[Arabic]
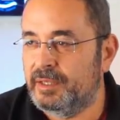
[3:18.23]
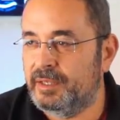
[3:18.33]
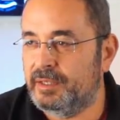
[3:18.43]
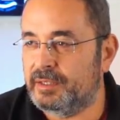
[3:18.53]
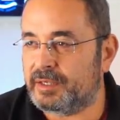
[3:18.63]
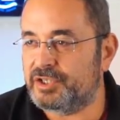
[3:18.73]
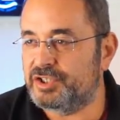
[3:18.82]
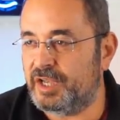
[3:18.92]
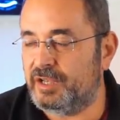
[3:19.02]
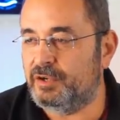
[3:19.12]
آه،
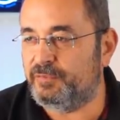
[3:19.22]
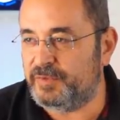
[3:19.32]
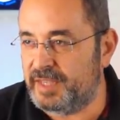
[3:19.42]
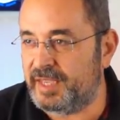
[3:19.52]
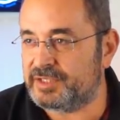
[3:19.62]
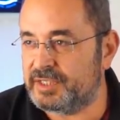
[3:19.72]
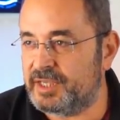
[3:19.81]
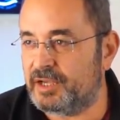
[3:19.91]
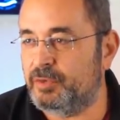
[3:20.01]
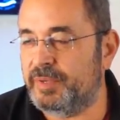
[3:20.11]
نرجح أنه في هيك سيناريو